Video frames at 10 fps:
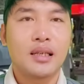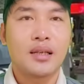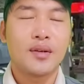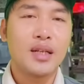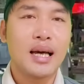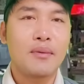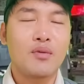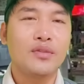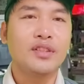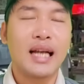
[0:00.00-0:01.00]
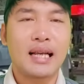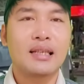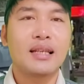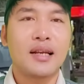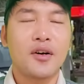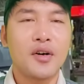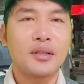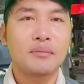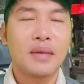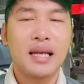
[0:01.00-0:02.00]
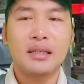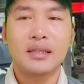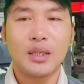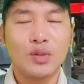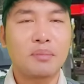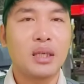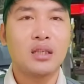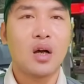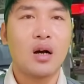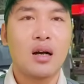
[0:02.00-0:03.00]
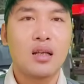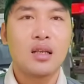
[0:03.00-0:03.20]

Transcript: nói là bà Nguyễn Phương Hằng như vậy thôi bà được triệu tập đến tòa